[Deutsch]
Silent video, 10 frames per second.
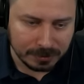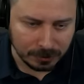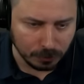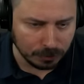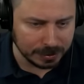
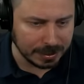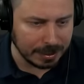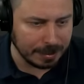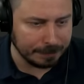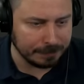Und
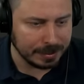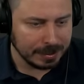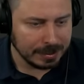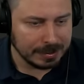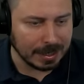ähm,
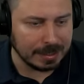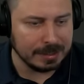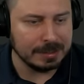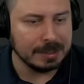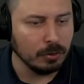dann
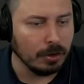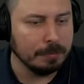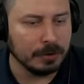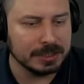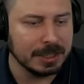den neuen
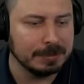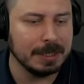Boss gibt's,